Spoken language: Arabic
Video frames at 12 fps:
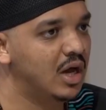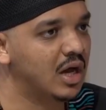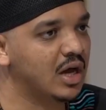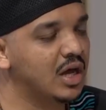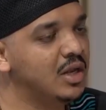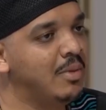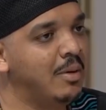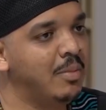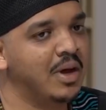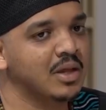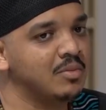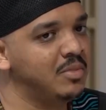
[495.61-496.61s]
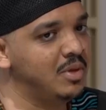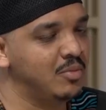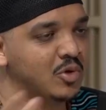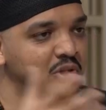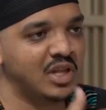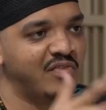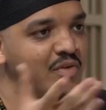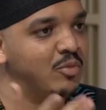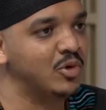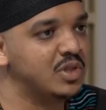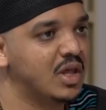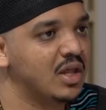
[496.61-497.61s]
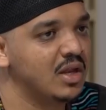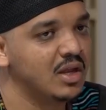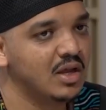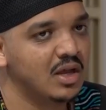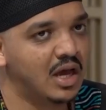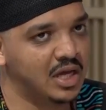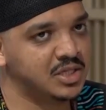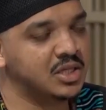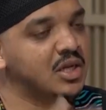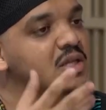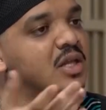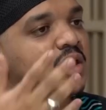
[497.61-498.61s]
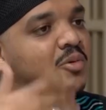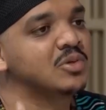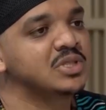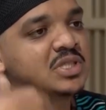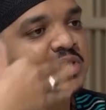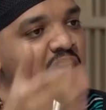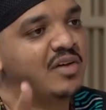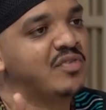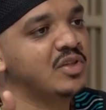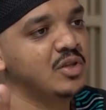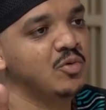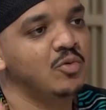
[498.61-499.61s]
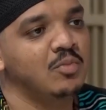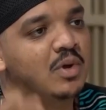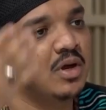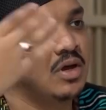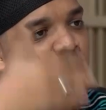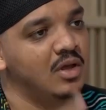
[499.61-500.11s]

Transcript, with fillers: اغاني مع بعض من مختلف البلدان عشان نقدر نوصل ثقافتنا وهم